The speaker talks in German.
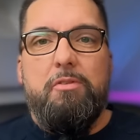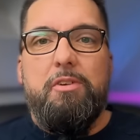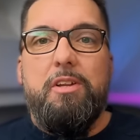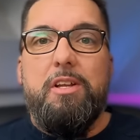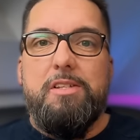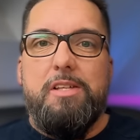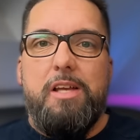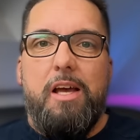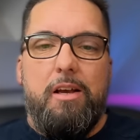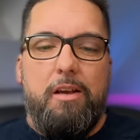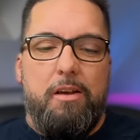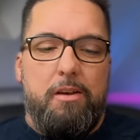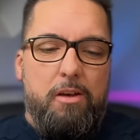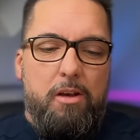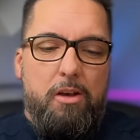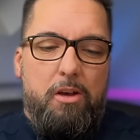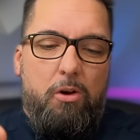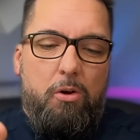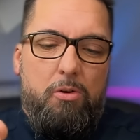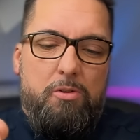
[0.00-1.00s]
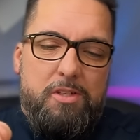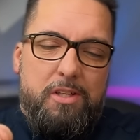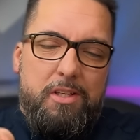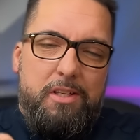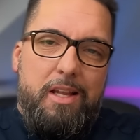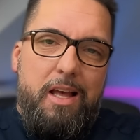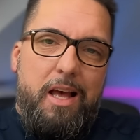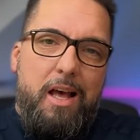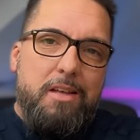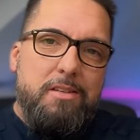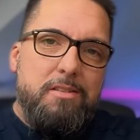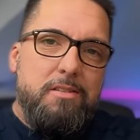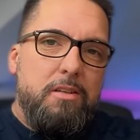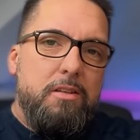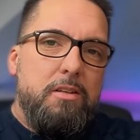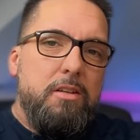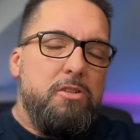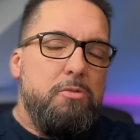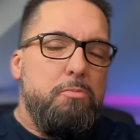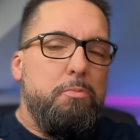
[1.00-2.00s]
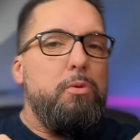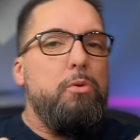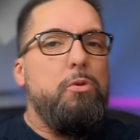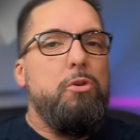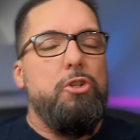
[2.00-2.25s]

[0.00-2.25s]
wieder sage, unsere Nasen in das Buch